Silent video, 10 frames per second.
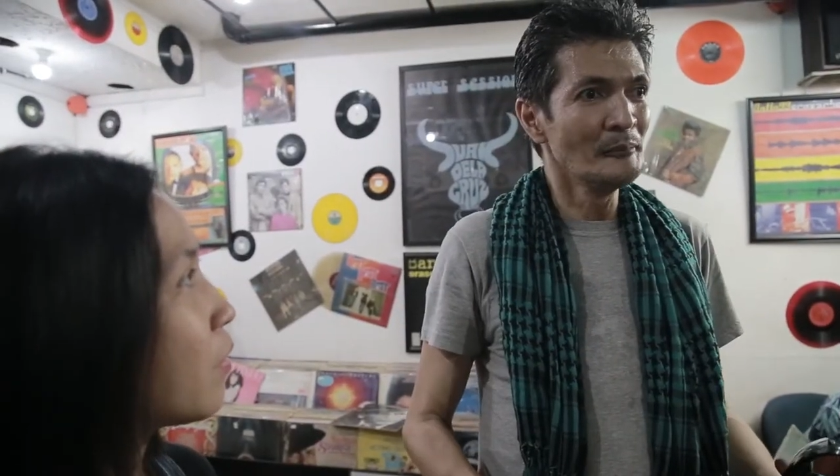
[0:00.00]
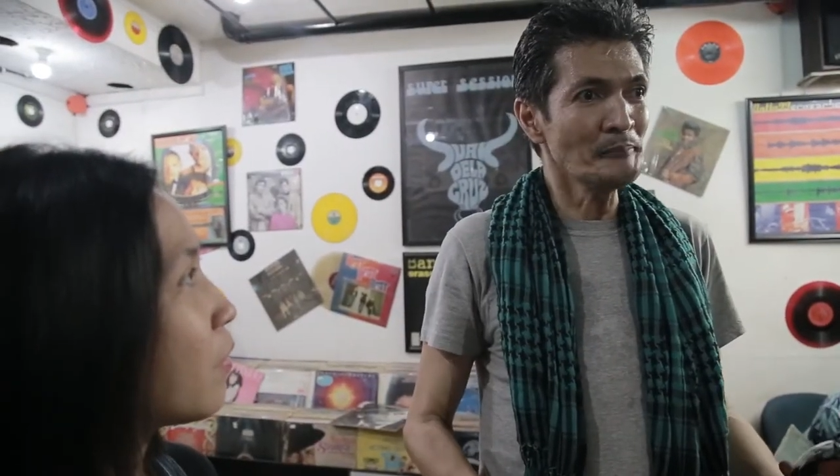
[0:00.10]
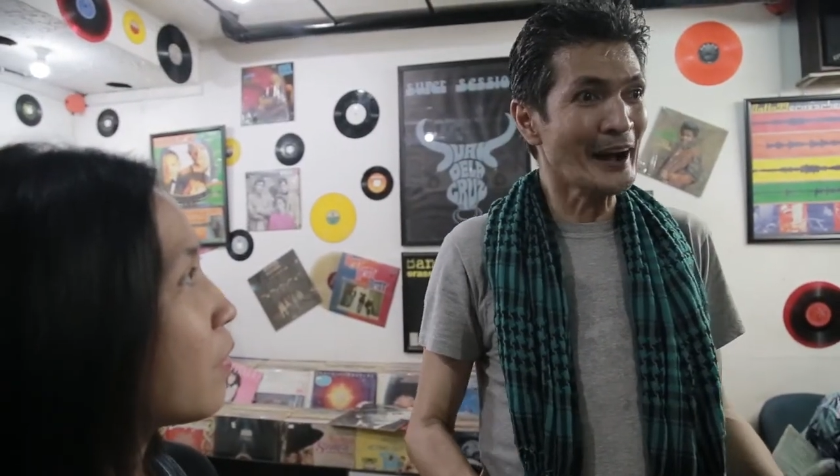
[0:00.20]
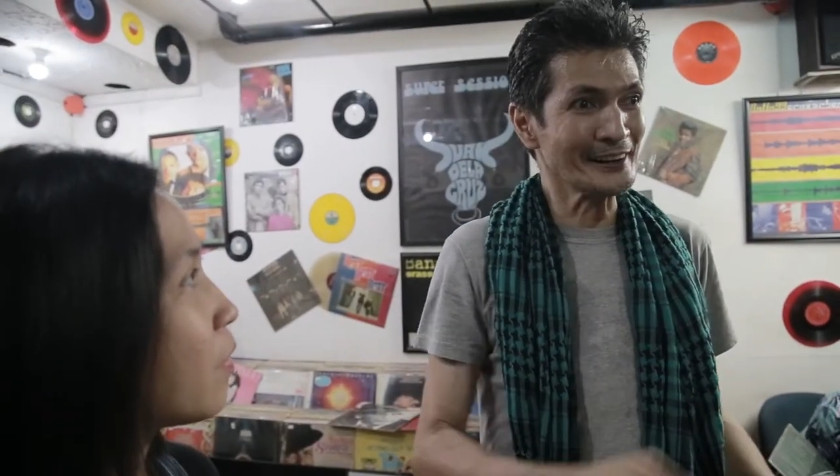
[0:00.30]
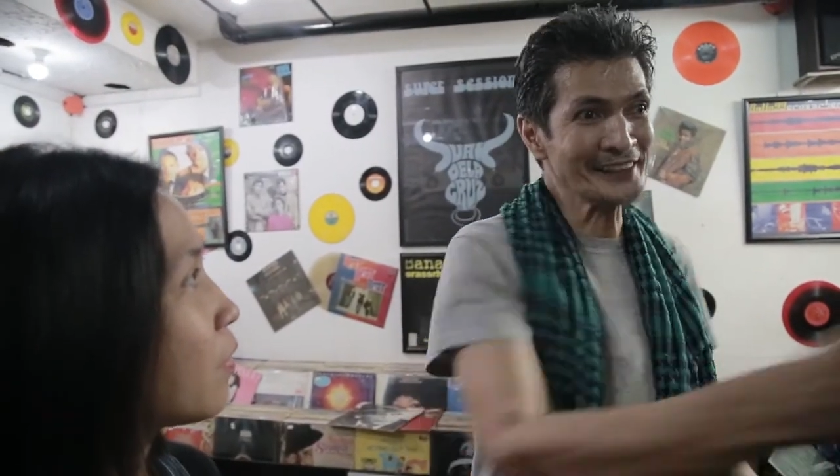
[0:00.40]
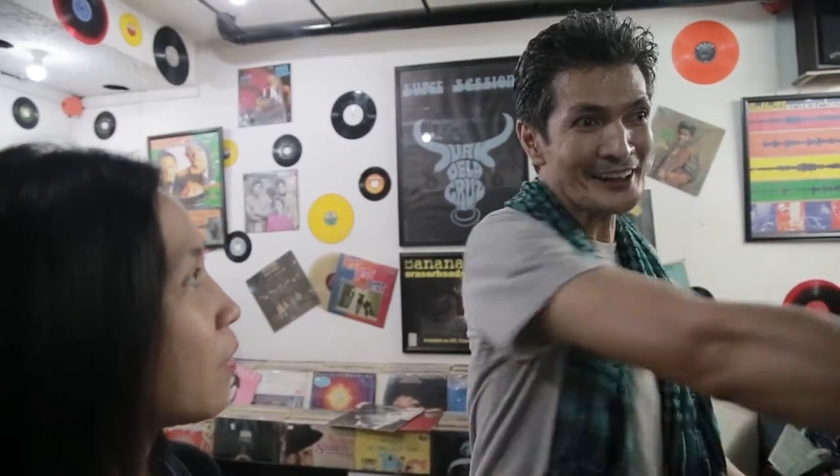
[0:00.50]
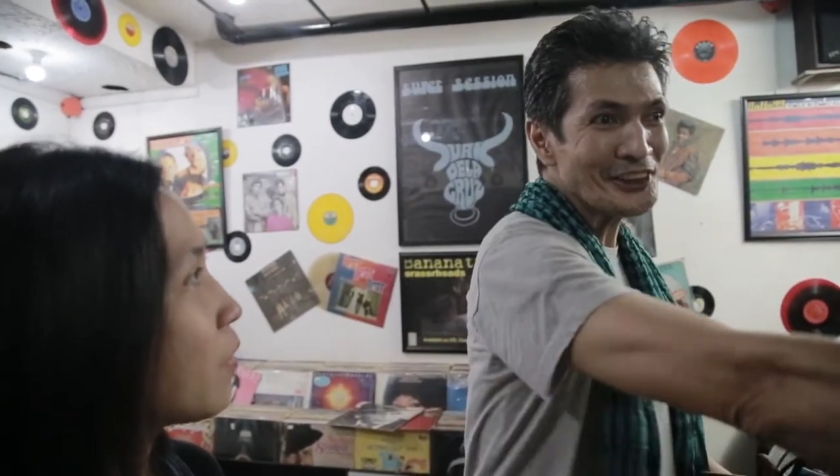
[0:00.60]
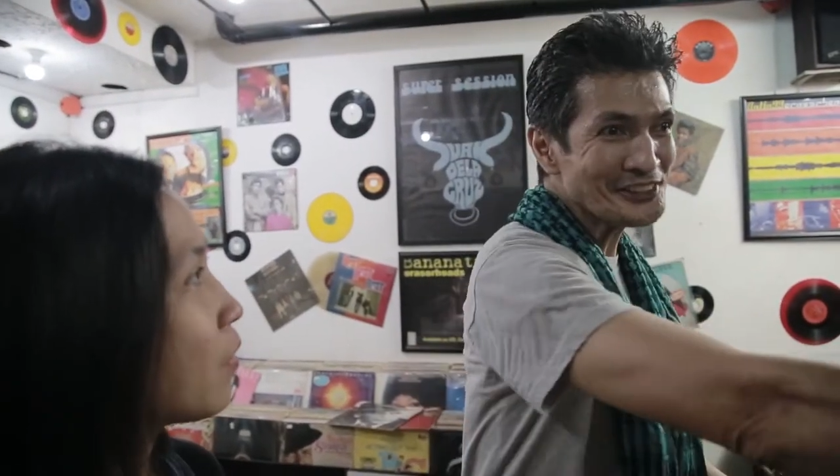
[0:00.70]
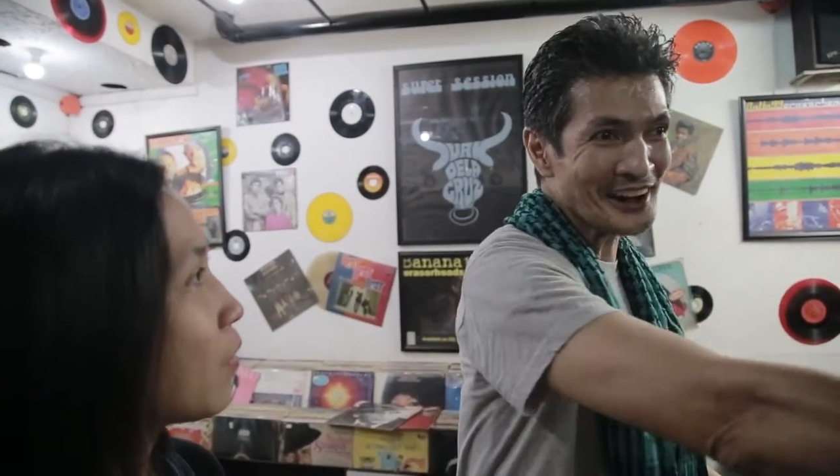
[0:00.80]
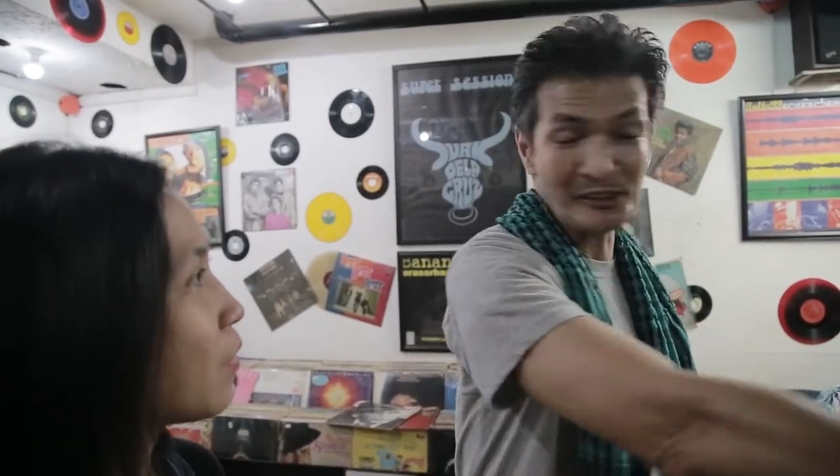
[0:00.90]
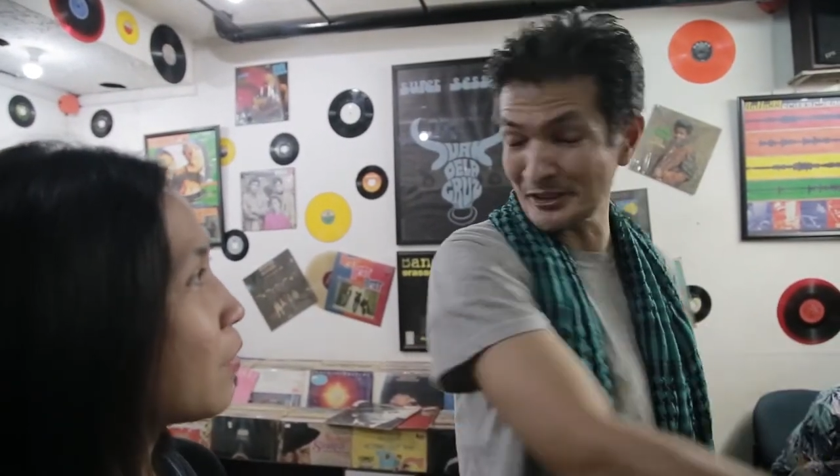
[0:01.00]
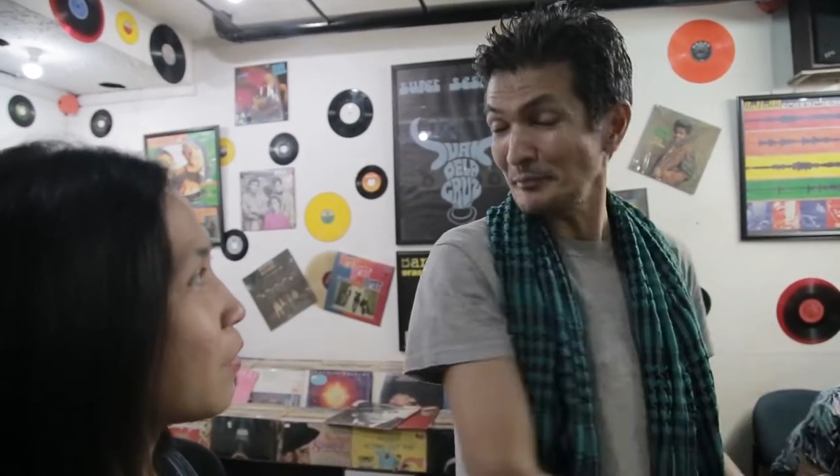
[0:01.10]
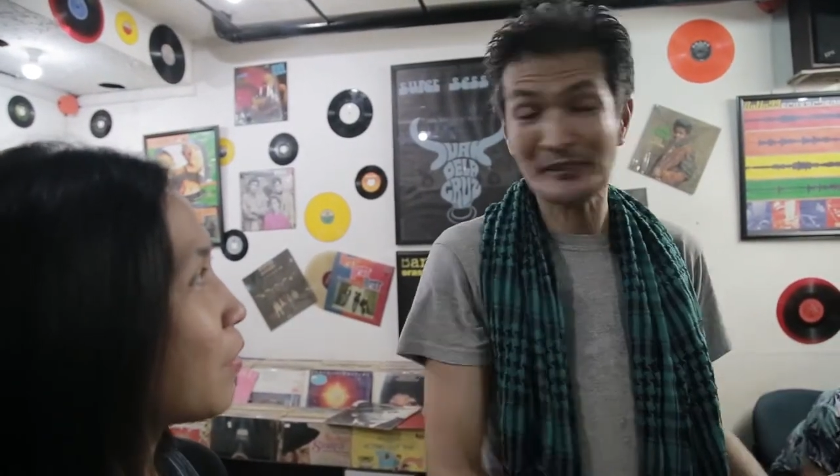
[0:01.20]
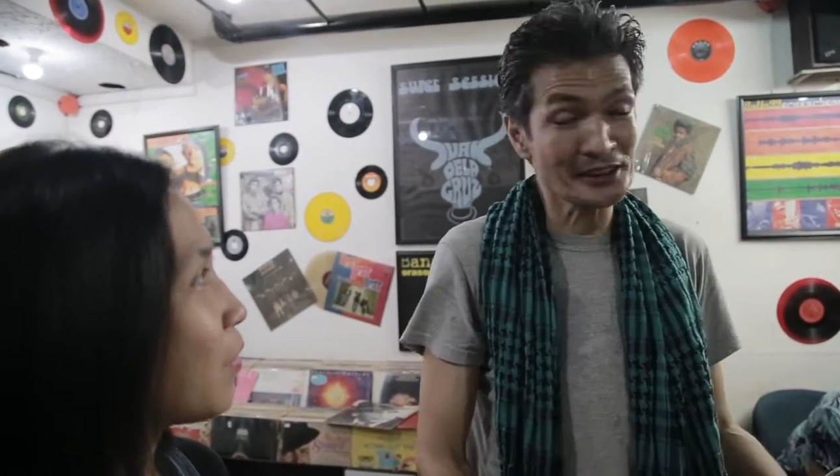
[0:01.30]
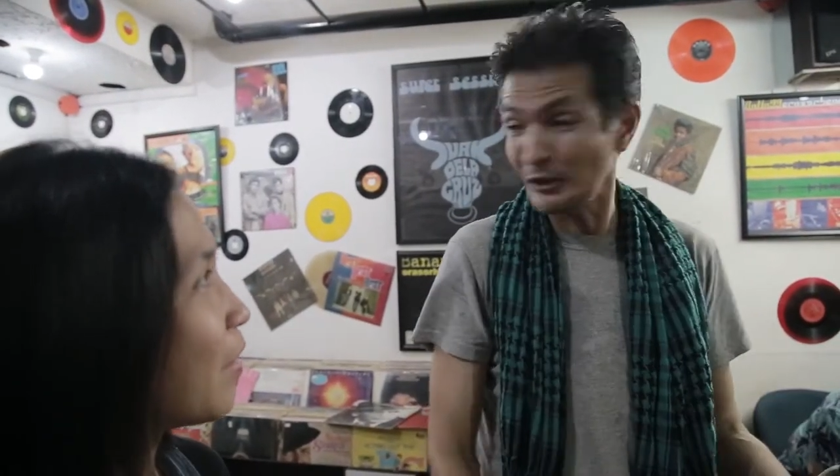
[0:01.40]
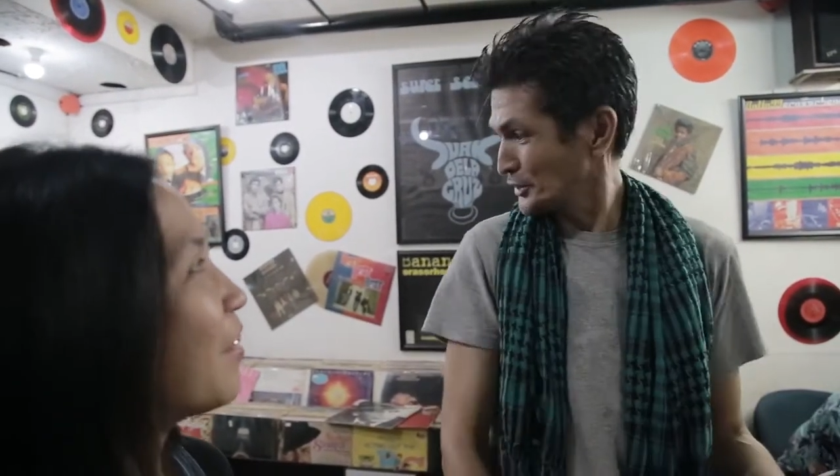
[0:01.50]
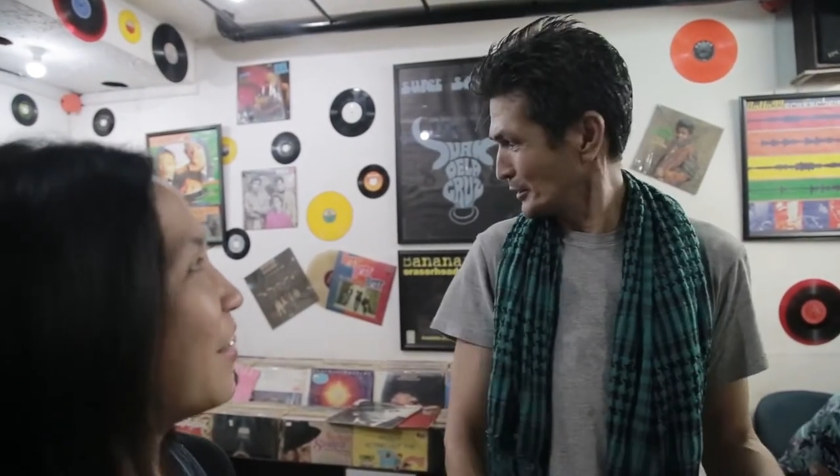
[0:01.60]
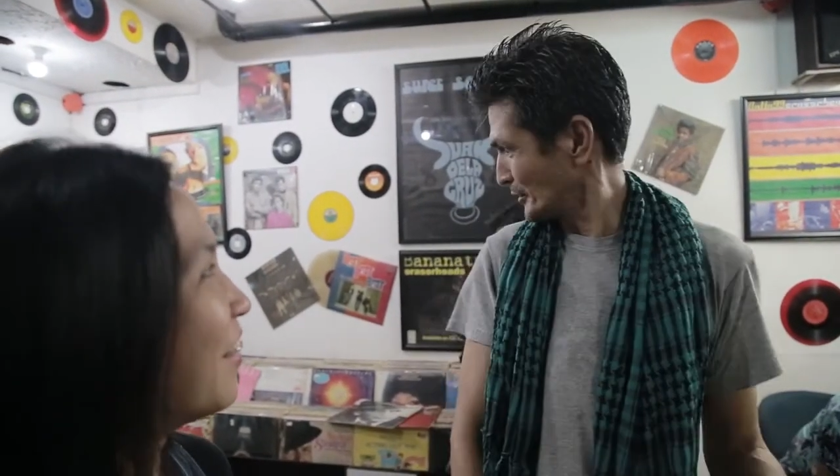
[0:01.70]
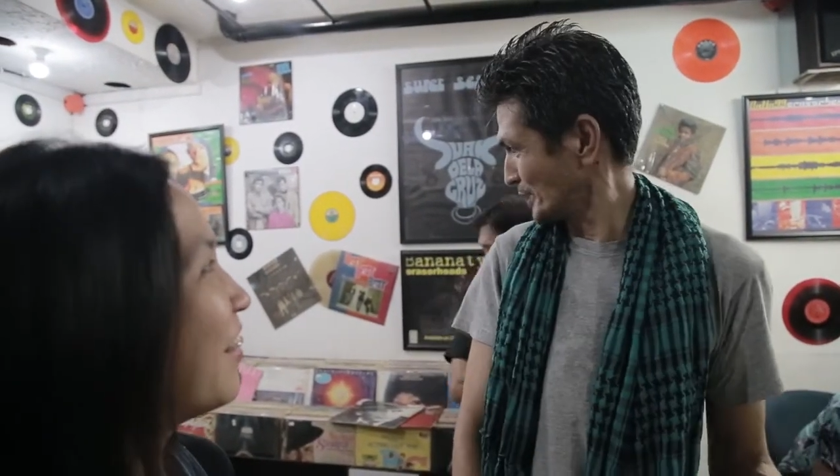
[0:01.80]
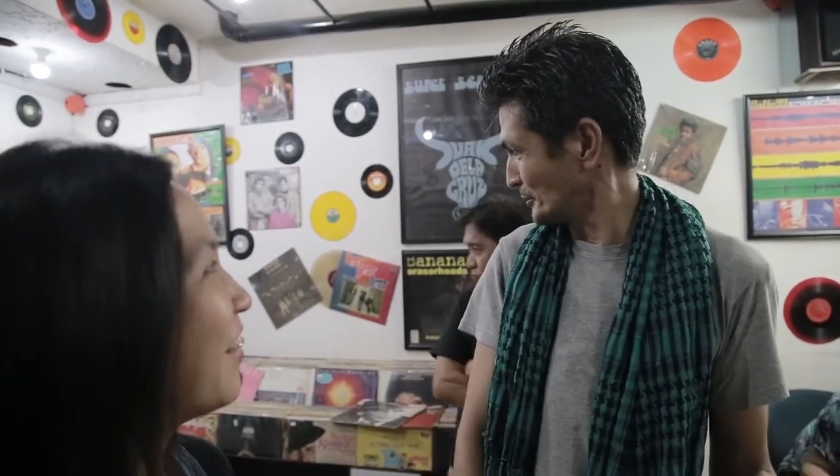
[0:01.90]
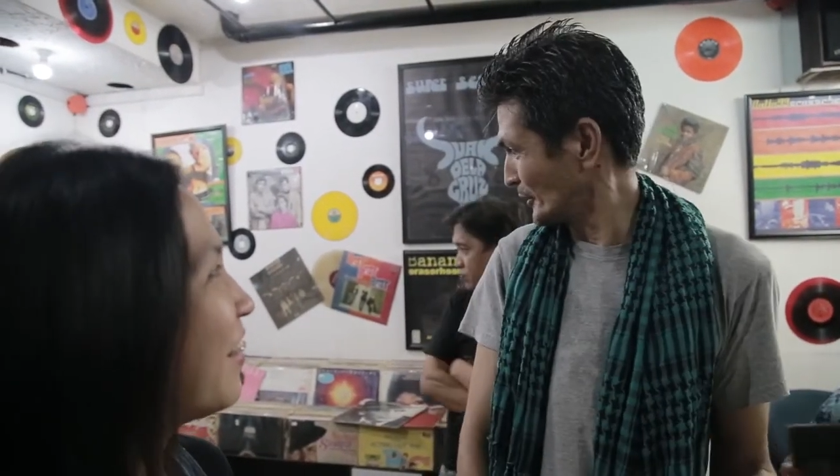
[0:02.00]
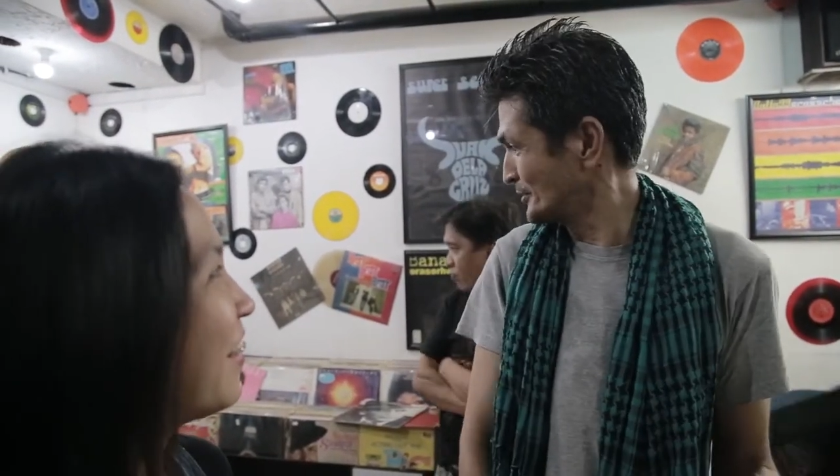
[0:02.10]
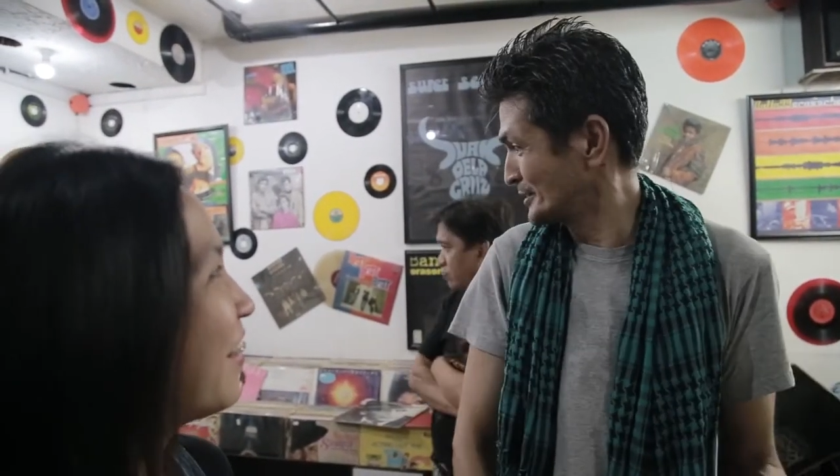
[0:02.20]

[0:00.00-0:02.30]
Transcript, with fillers: parang nanday drums, napasigaw siya na ako.